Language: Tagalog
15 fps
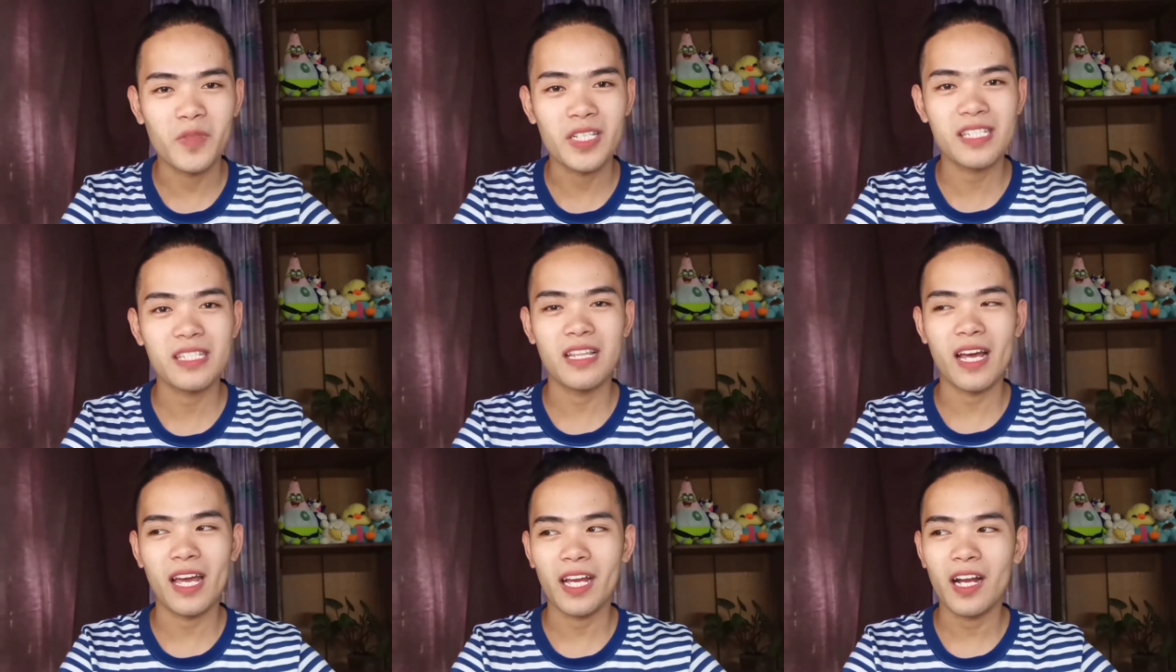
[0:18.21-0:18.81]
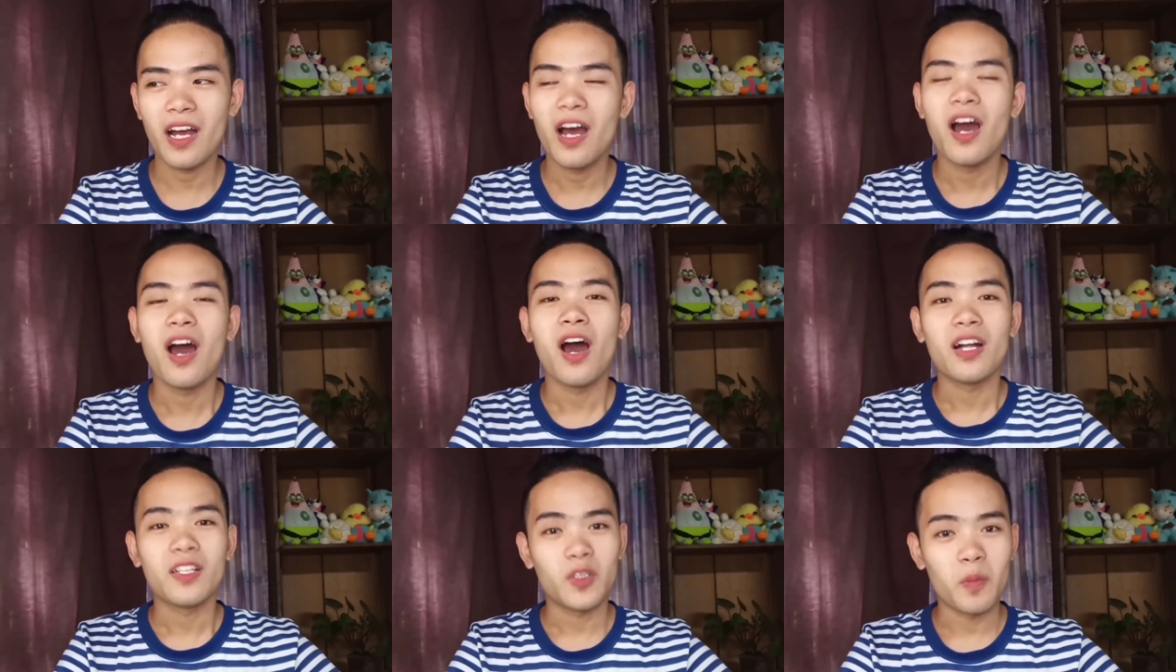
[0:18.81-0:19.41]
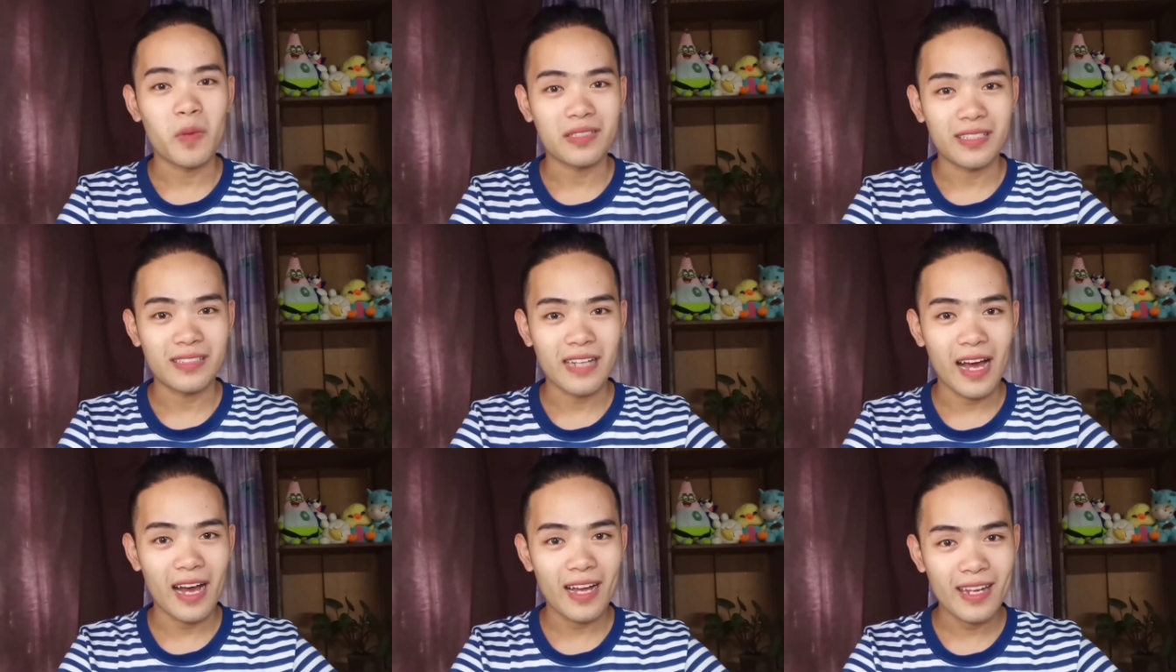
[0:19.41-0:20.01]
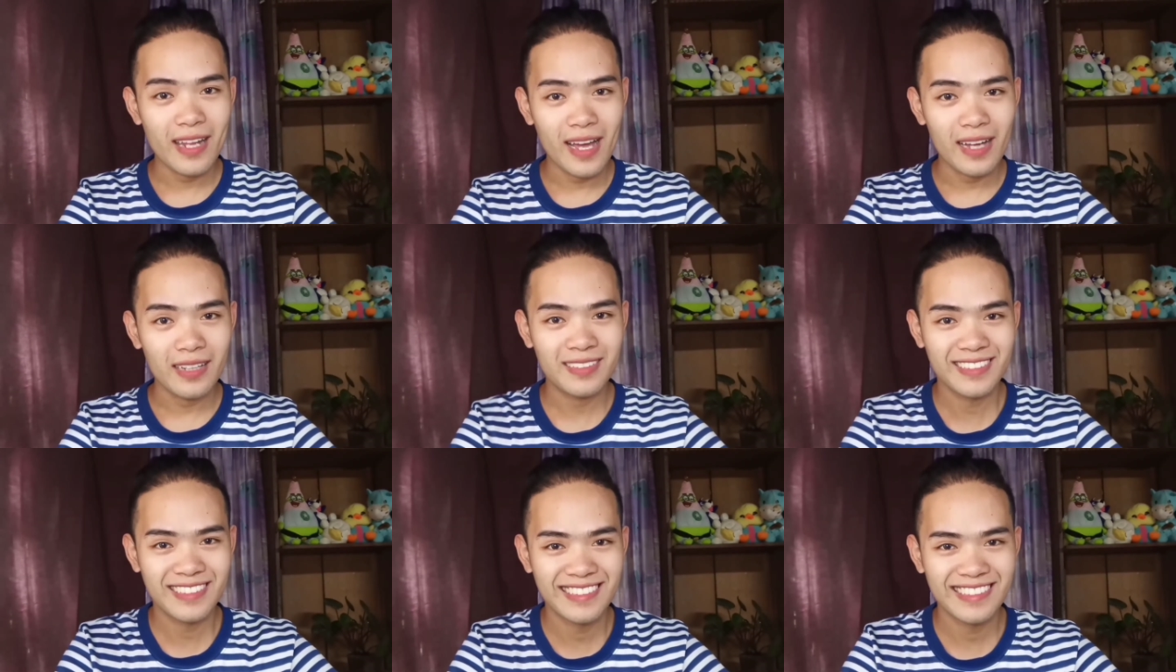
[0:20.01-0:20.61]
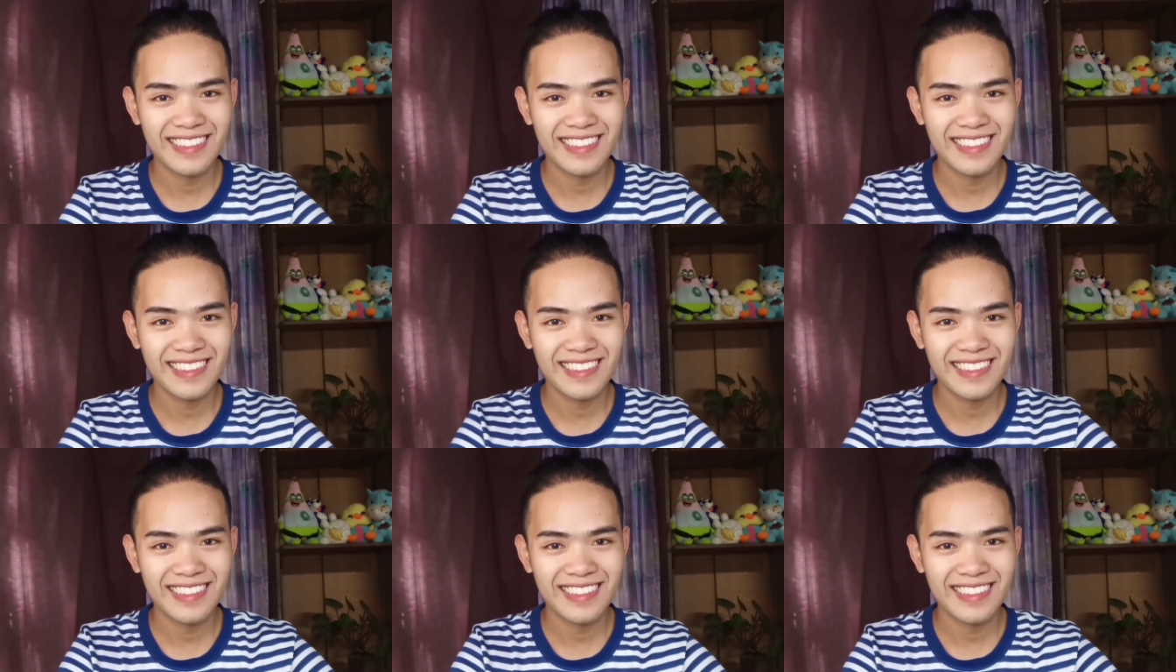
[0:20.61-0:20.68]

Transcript: Just like, tumatanda ka na,